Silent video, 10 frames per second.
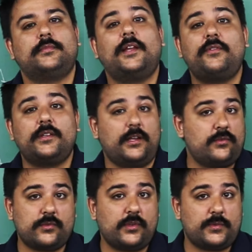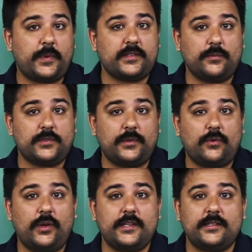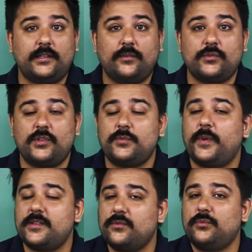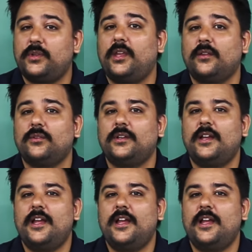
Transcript: Na verdade, os dois pesam a mesma coisa. Os dois pesam um quilo.